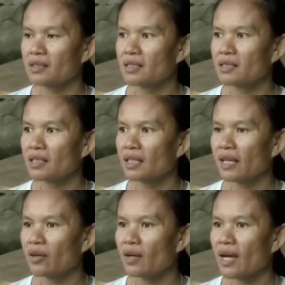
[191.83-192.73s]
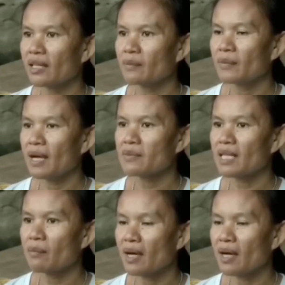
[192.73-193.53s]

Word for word: จริง ๆแล้วการดื่มน้ำสา